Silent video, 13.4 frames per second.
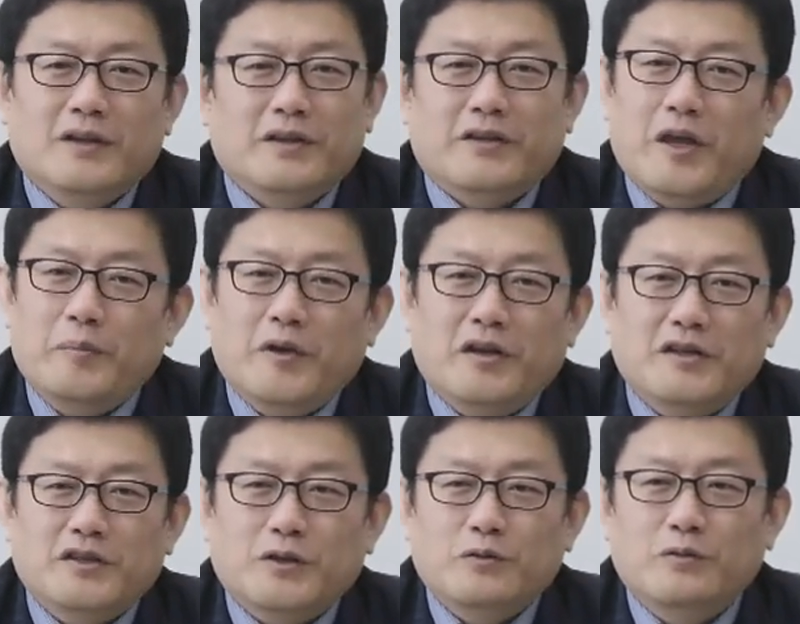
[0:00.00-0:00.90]

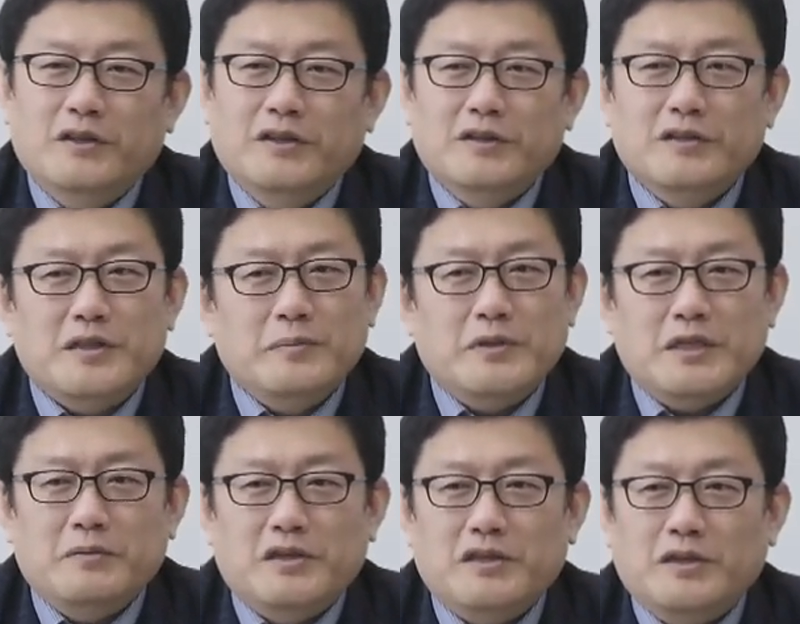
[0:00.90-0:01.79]
내면에서 울리는
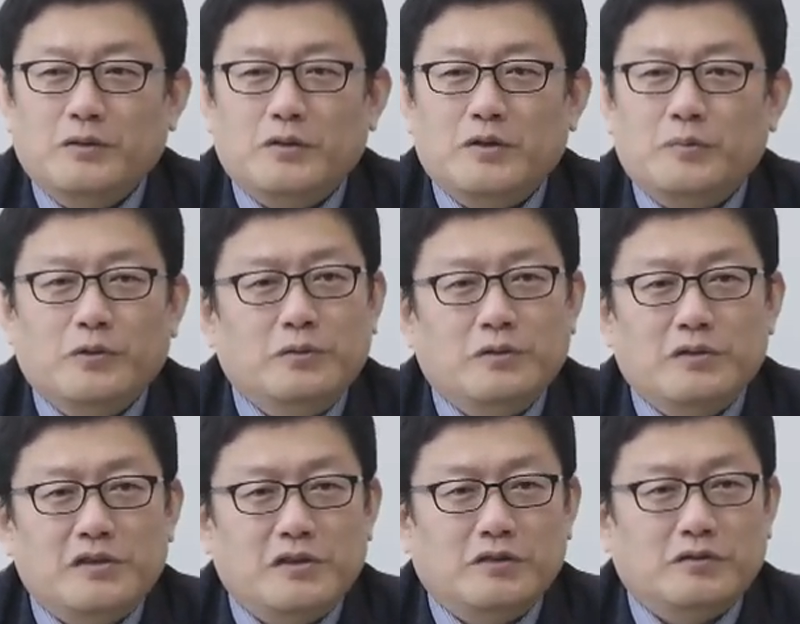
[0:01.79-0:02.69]
찜찜의 신호를 못
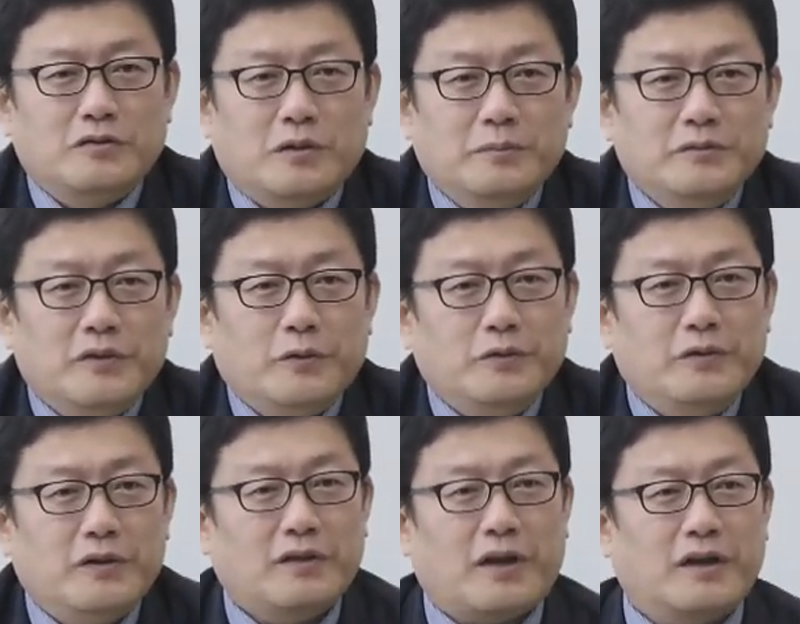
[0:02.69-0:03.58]
들으실 수가 없는데
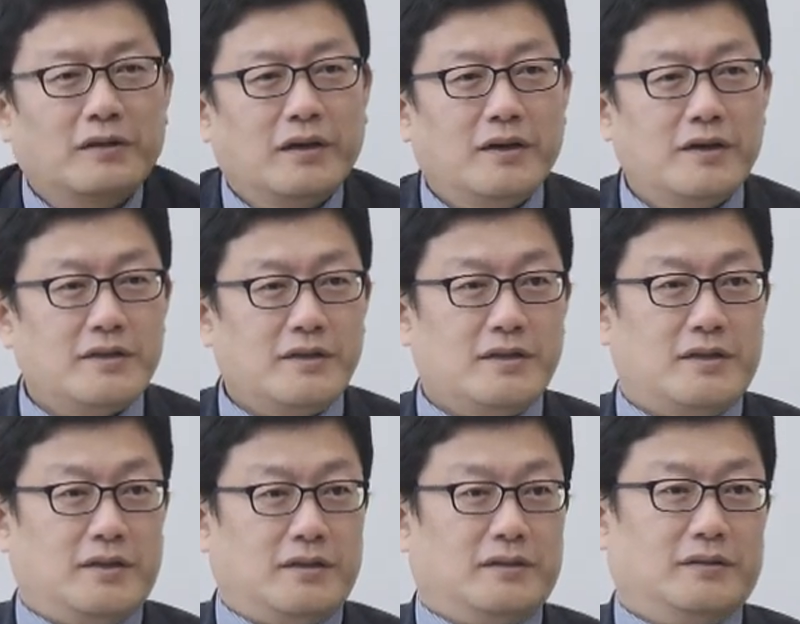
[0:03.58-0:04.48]
어떻게
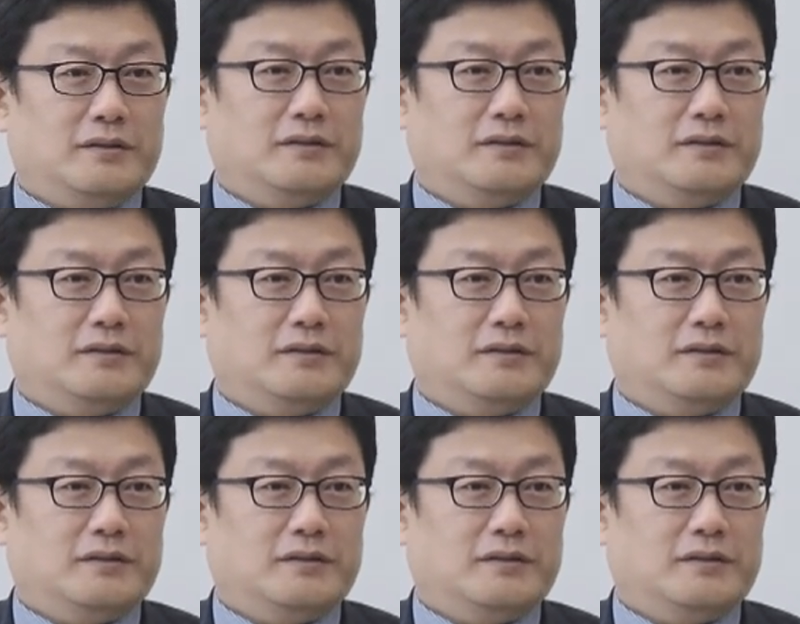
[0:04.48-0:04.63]
당당하신지